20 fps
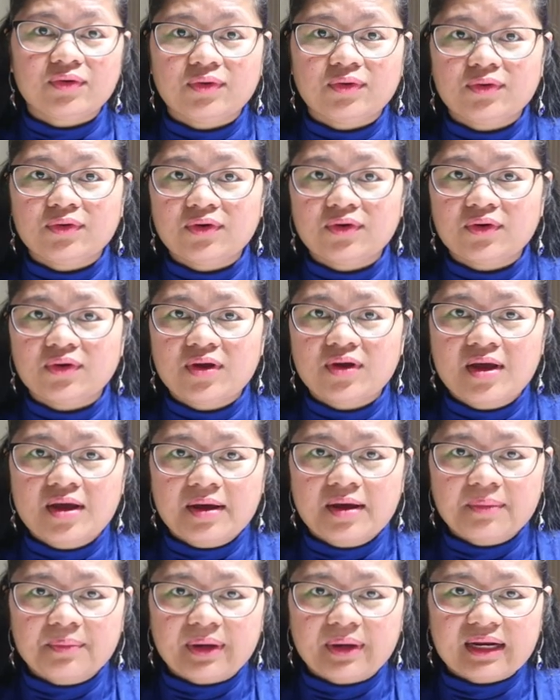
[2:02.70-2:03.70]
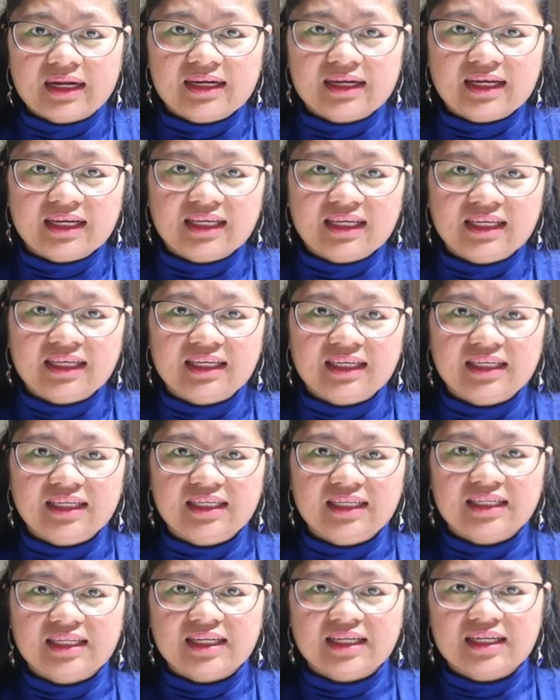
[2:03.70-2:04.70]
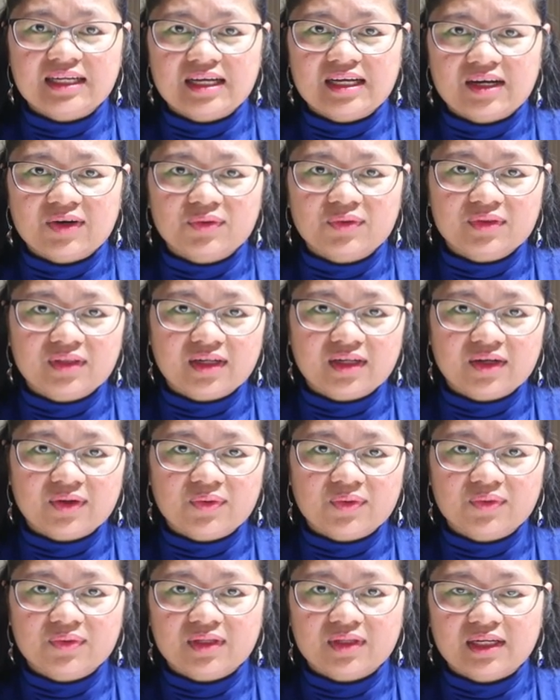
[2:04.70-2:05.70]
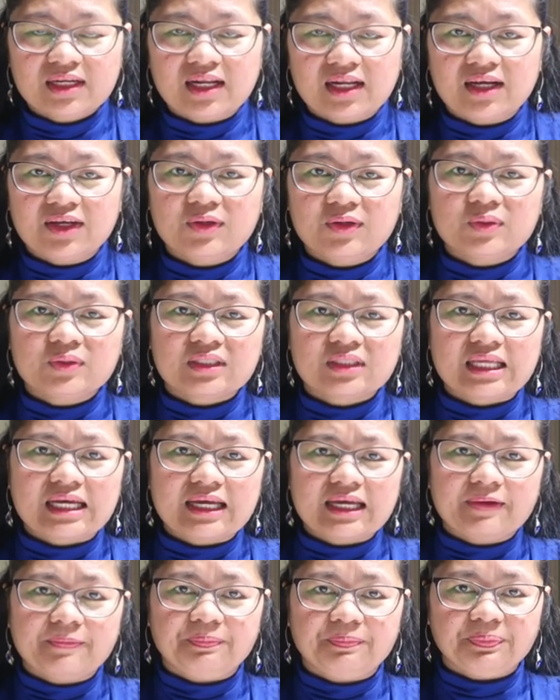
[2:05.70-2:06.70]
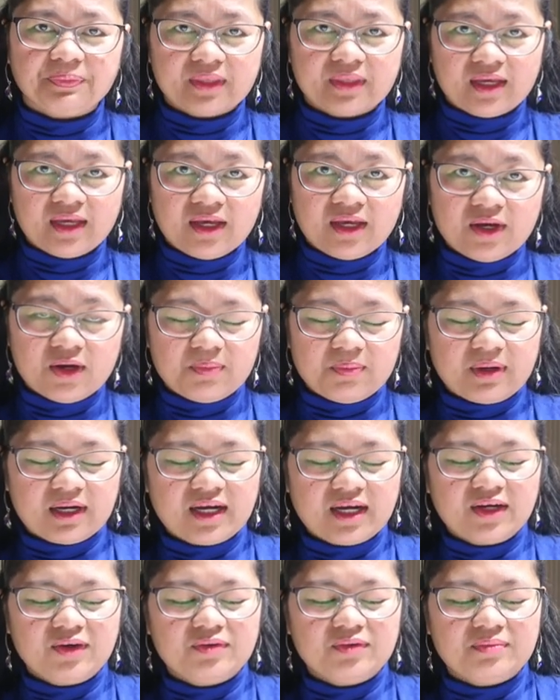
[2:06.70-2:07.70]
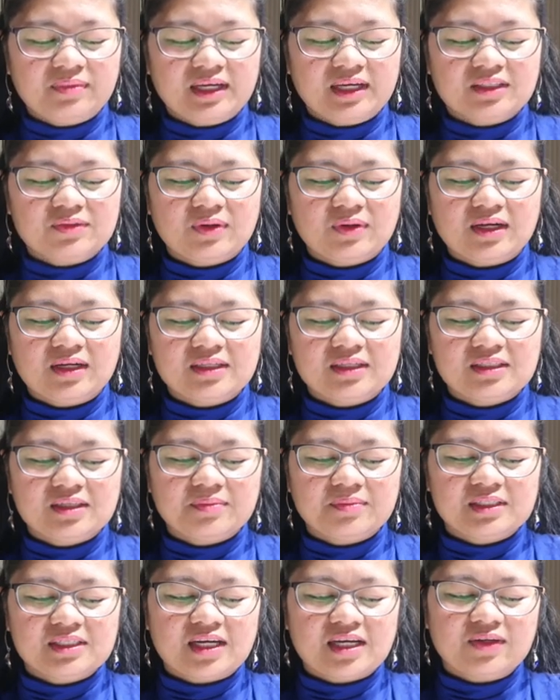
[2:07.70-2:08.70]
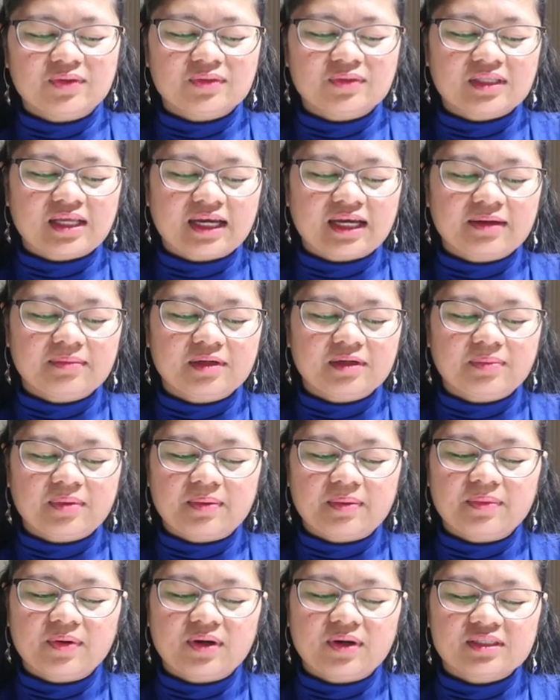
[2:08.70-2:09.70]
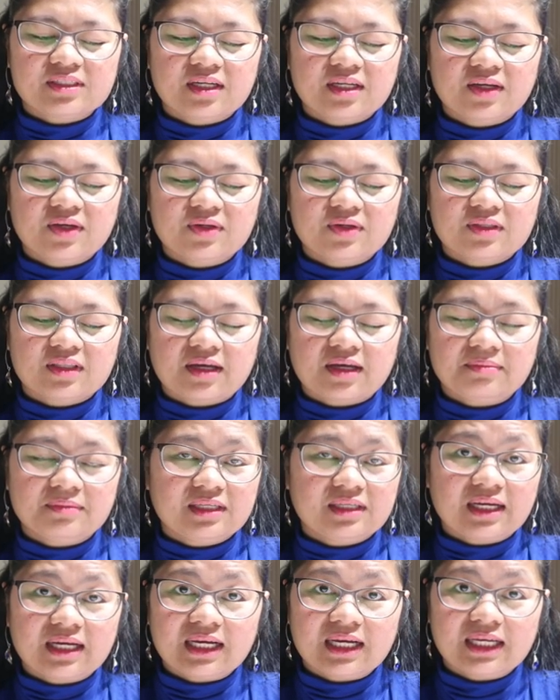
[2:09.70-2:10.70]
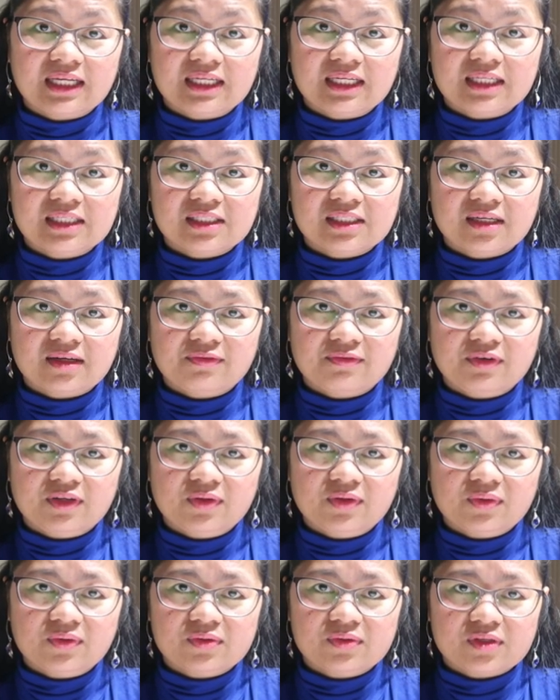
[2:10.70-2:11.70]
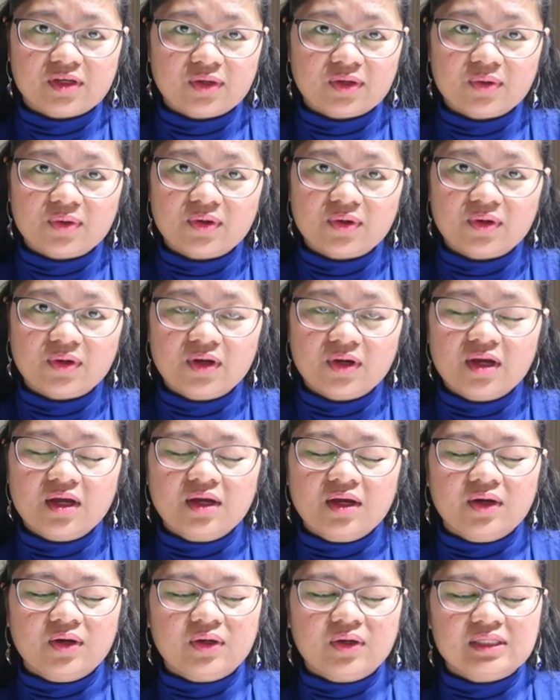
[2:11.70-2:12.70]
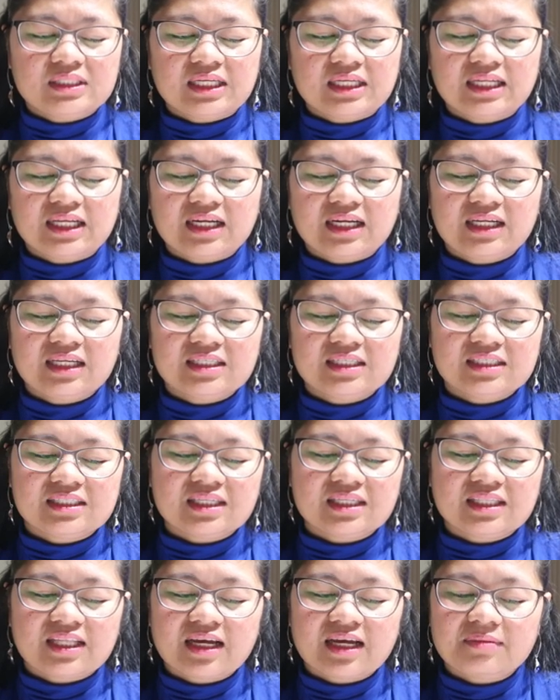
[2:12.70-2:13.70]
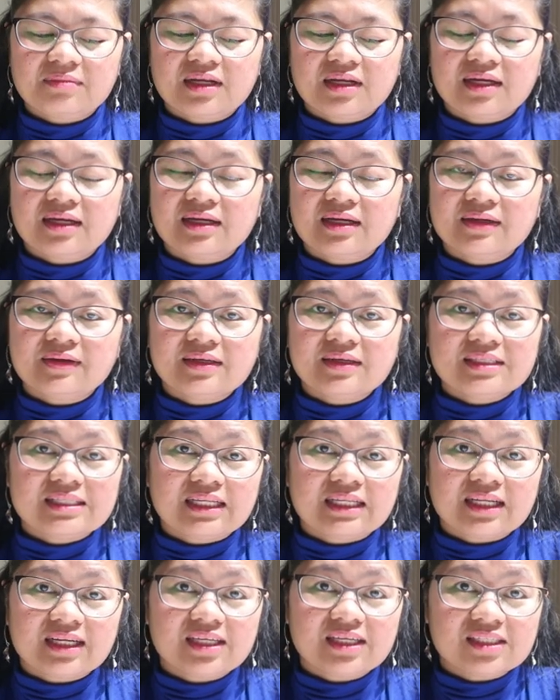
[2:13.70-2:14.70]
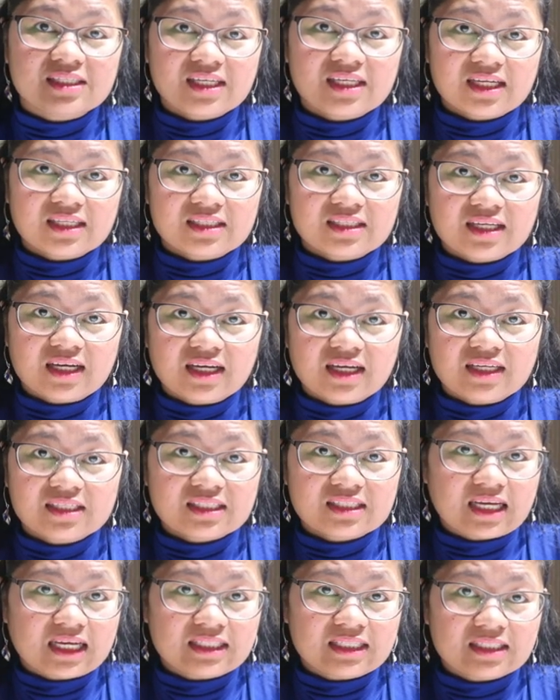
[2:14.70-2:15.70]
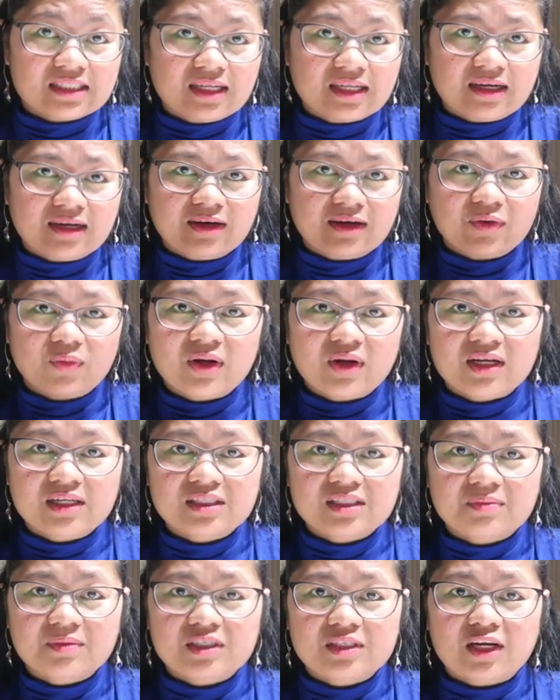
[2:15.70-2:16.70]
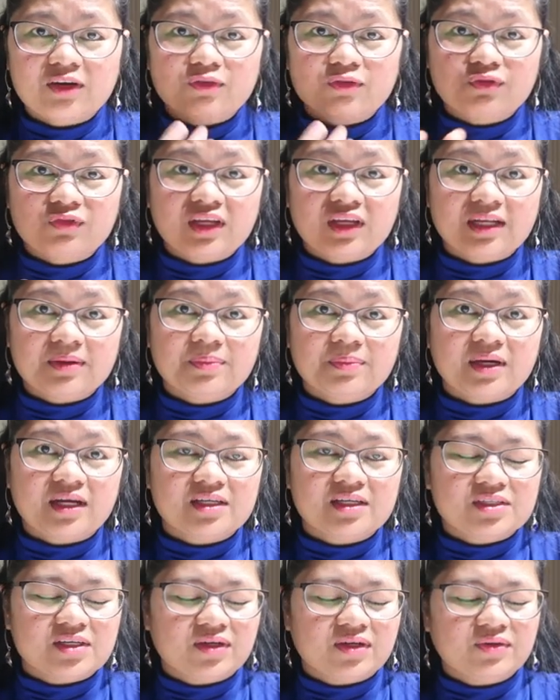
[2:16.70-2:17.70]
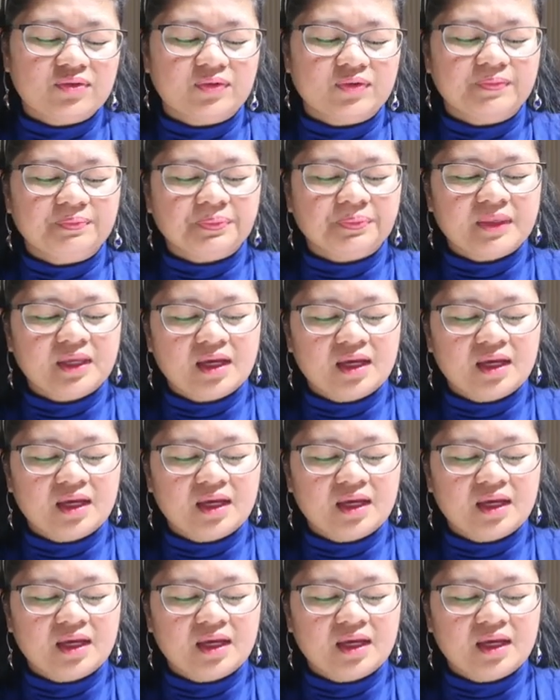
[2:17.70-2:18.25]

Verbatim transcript: ang lolo. Parang nanghihina na, kunti ng kunti na lang yung time. Pag ganun, bes, wala na siya masyadong time, nababawasan na yung time niya, hindi na siya nag-video call sa'yo. O isa na rin yan sa time na, isa na rin yan sa signs na wala na siya masyadong feeling para sa'yo.